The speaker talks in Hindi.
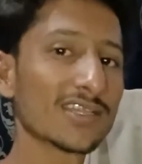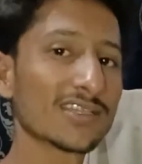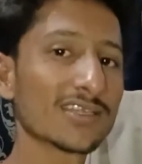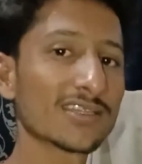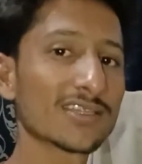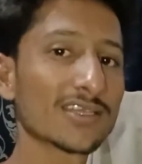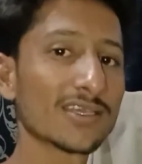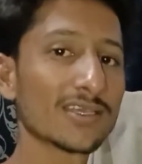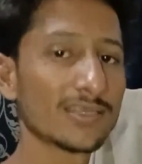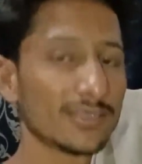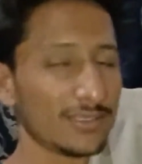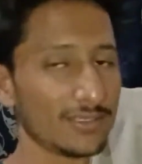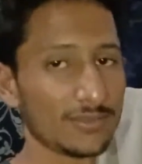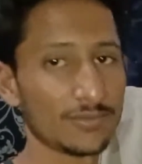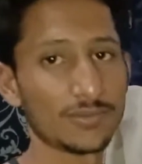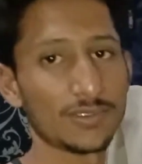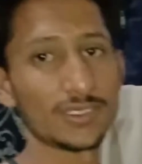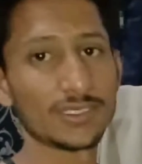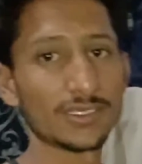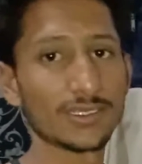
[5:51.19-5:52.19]
आदत है
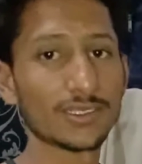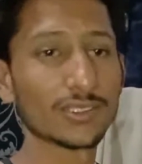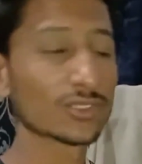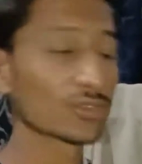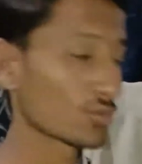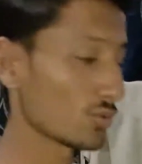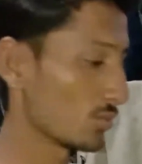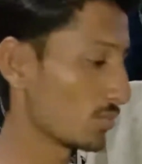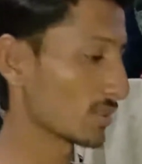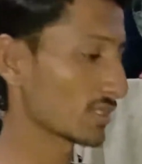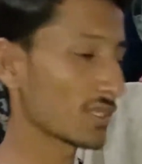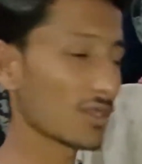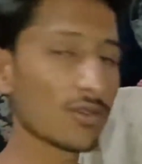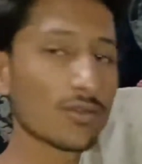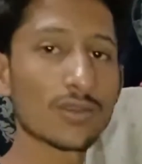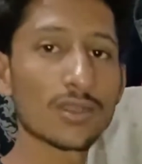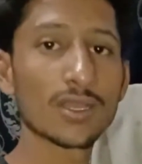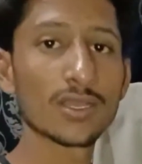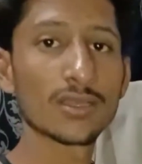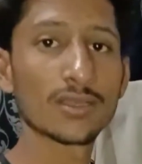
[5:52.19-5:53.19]
इसको पता
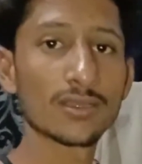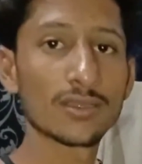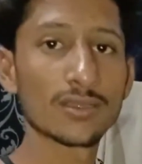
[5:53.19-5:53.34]
होगा